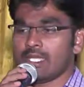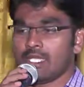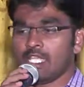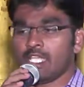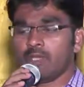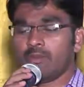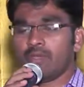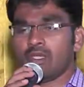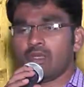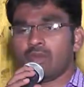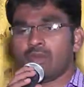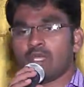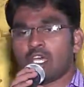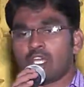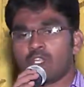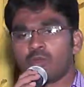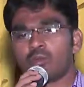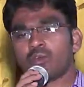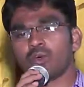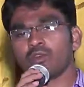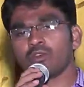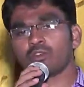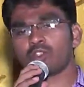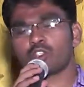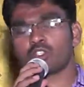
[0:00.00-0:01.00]
ఏమేమి
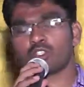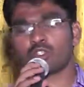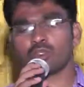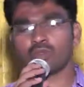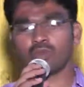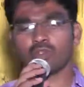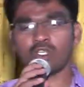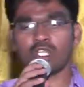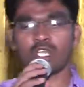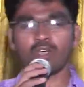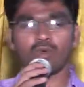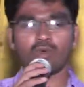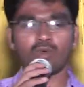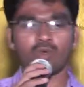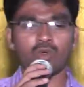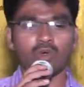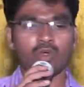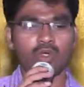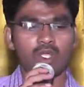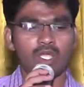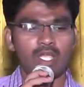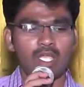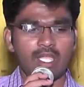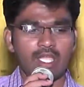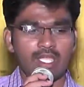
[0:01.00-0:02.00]
అనుభవిస్తూ ఉన్నావో
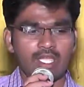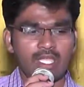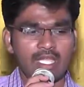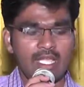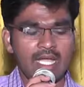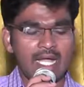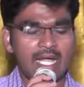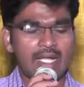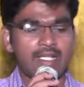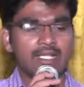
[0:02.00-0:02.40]
ఏ